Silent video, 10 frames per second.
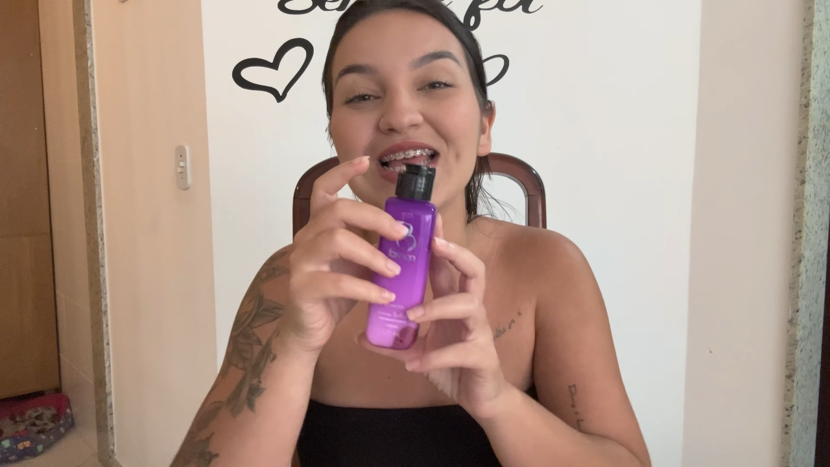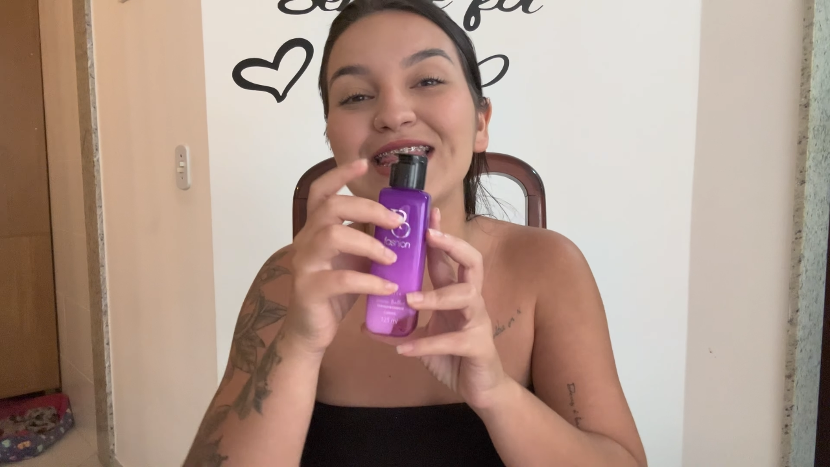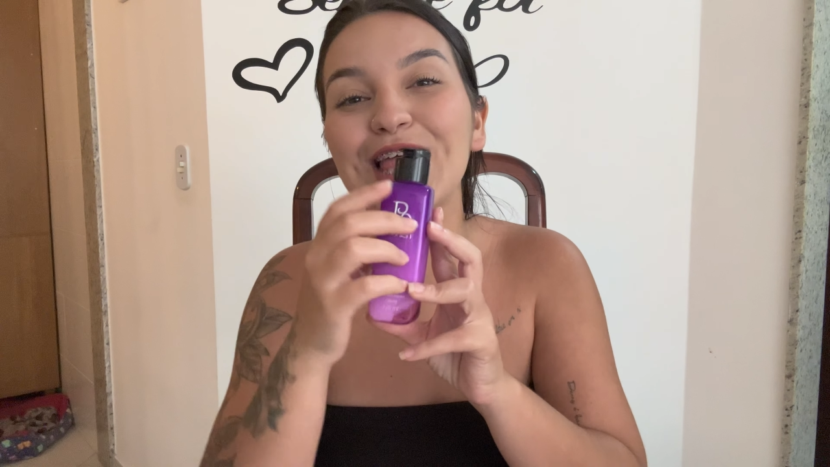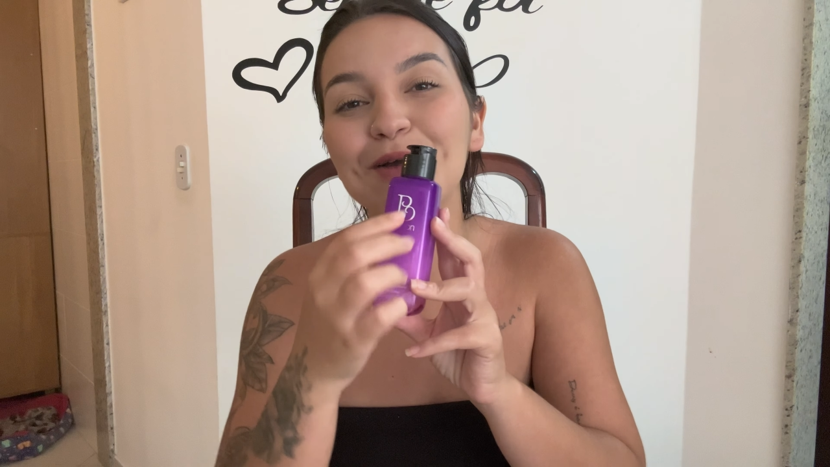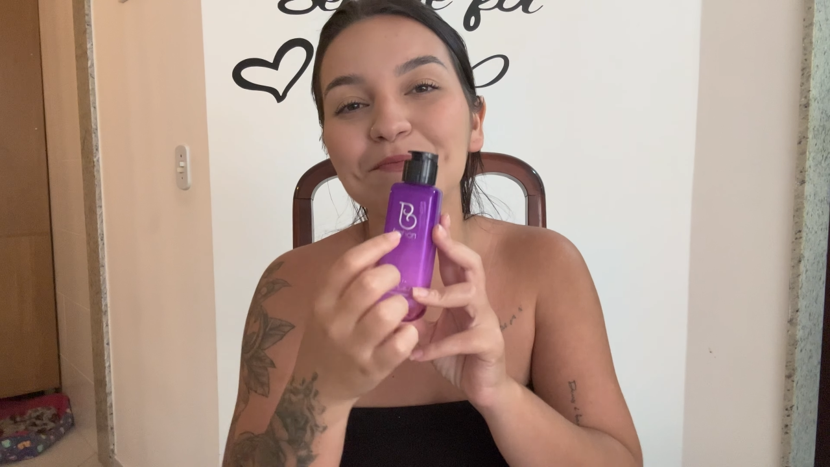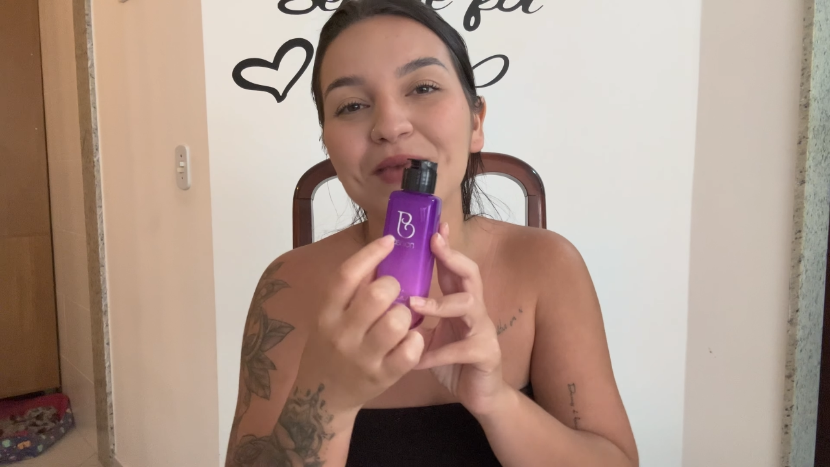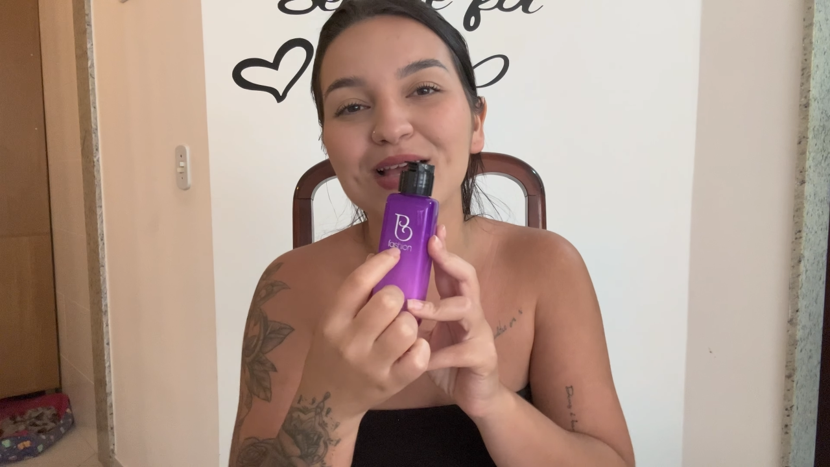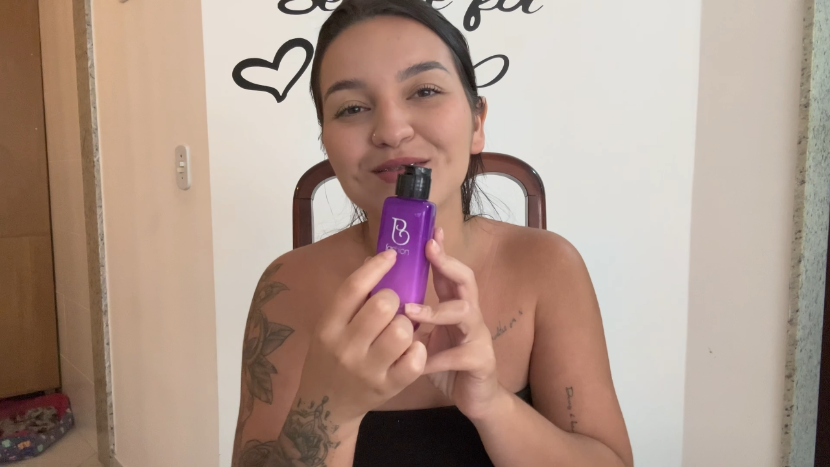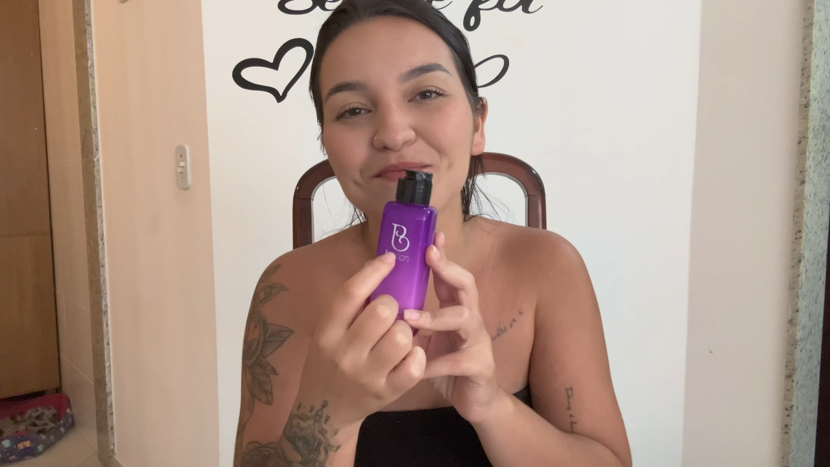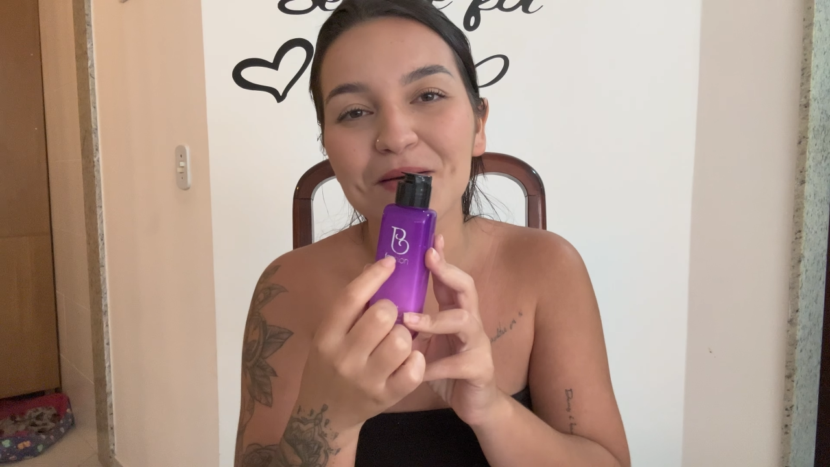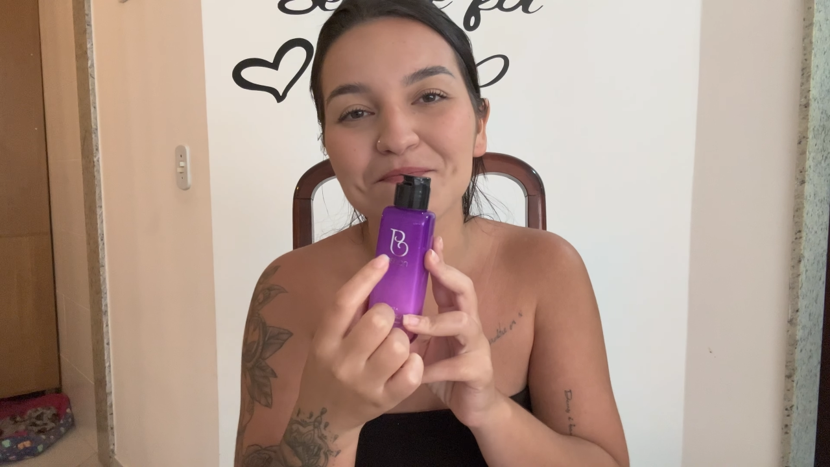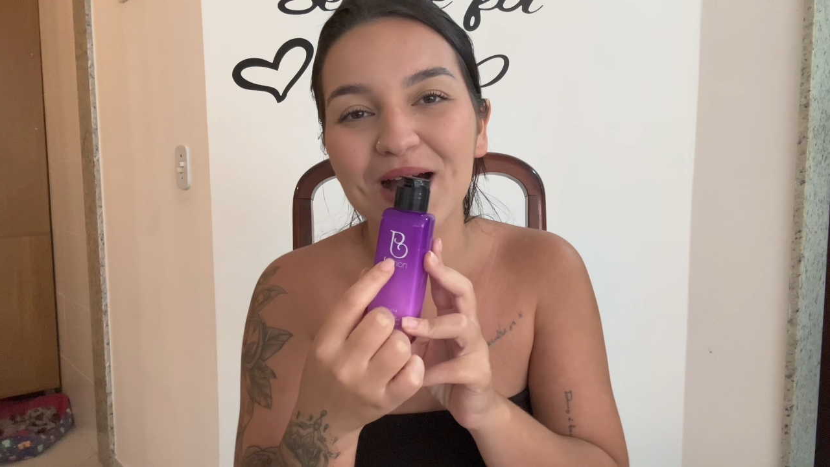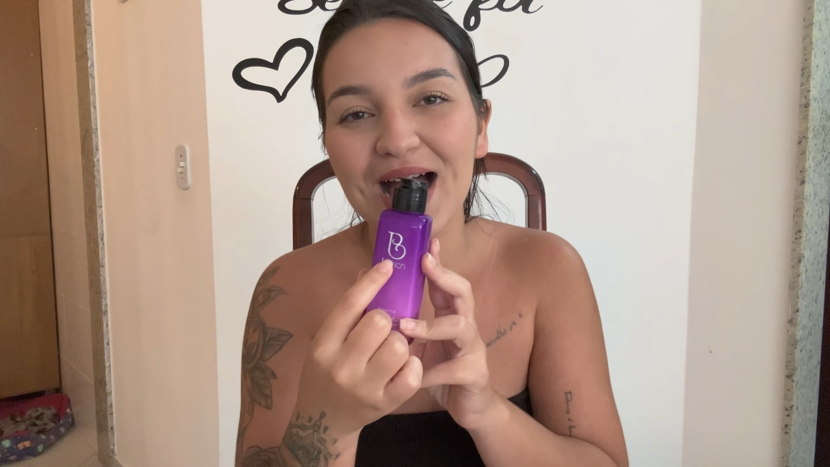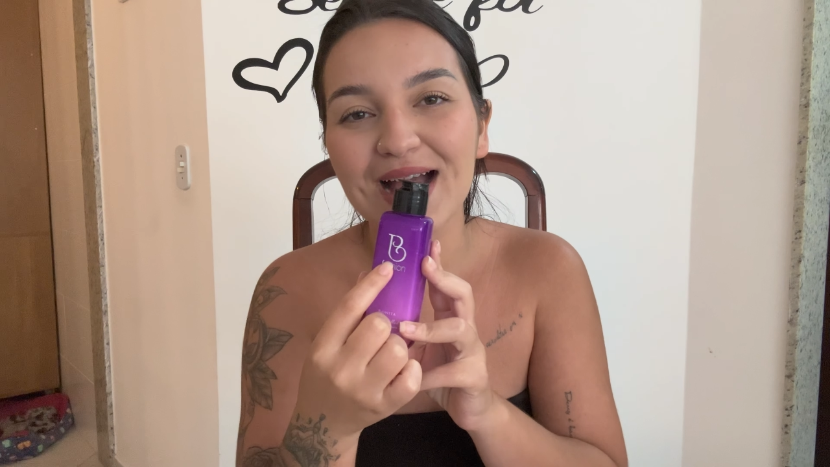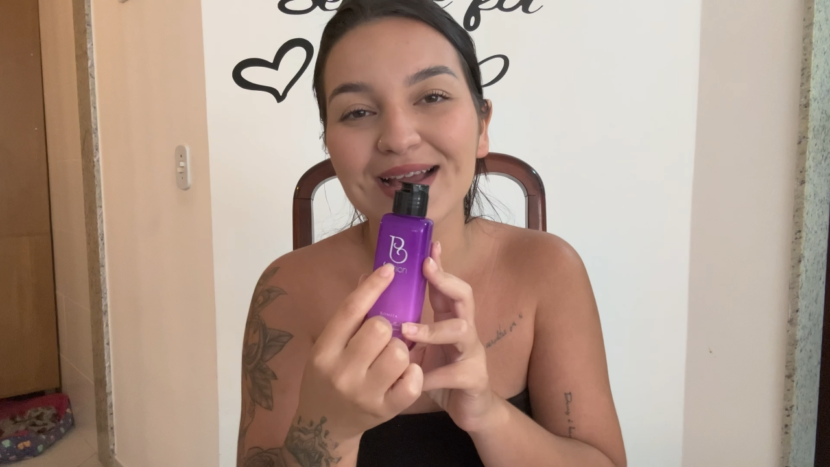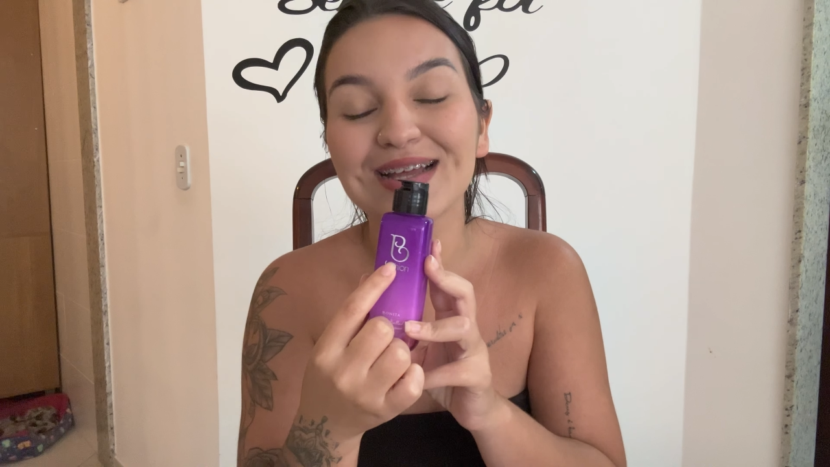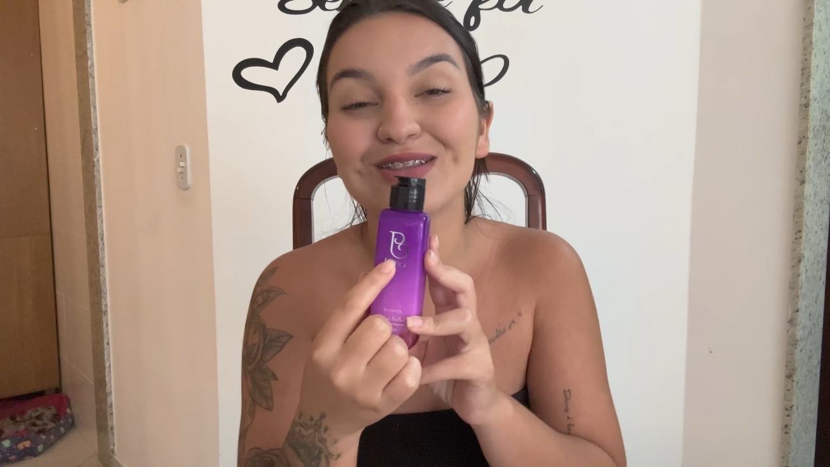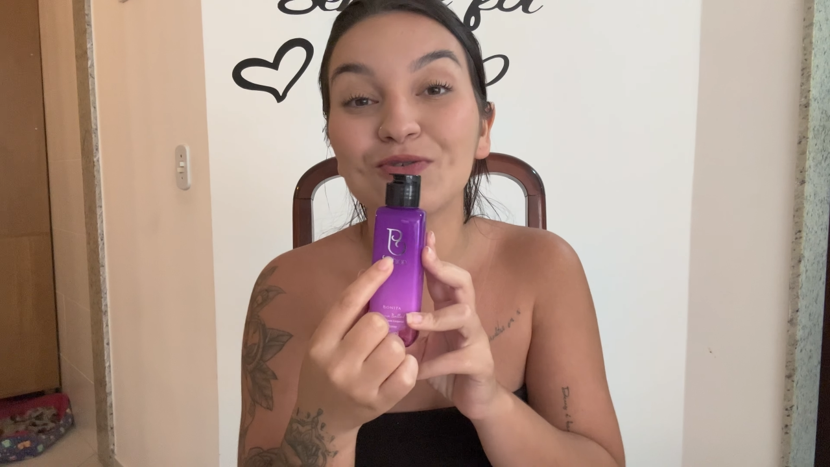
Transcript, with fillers: da mesma marca